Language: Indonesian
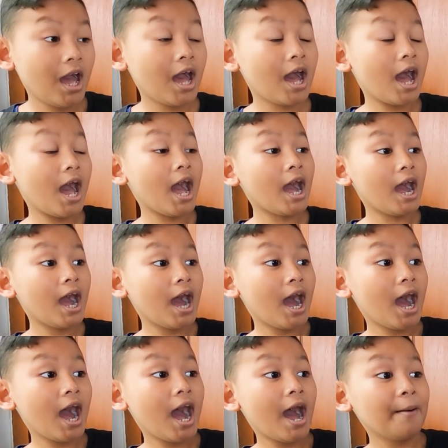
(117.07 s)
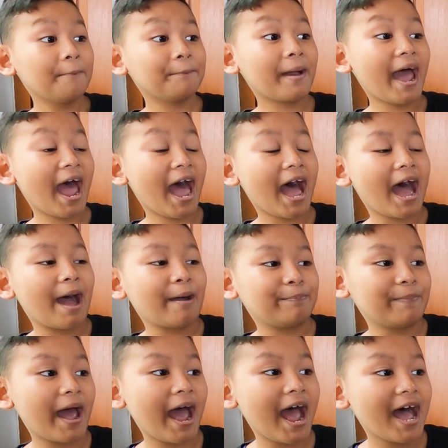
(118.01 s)
Hah?
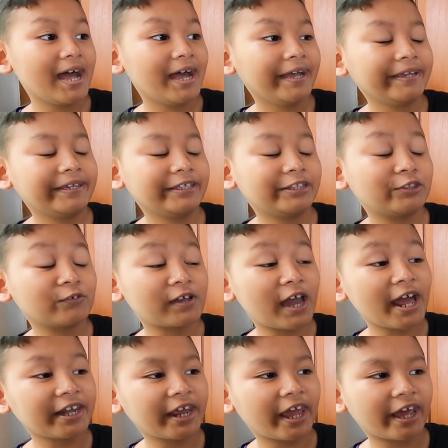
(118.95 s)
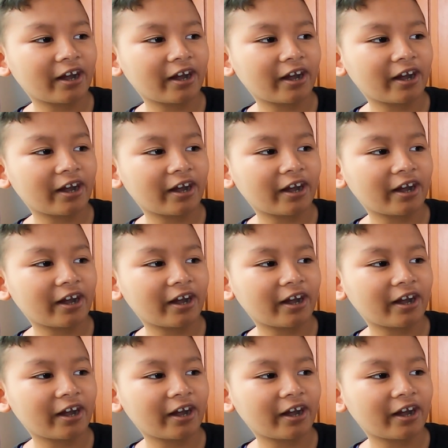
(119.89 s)
Papa, itu kan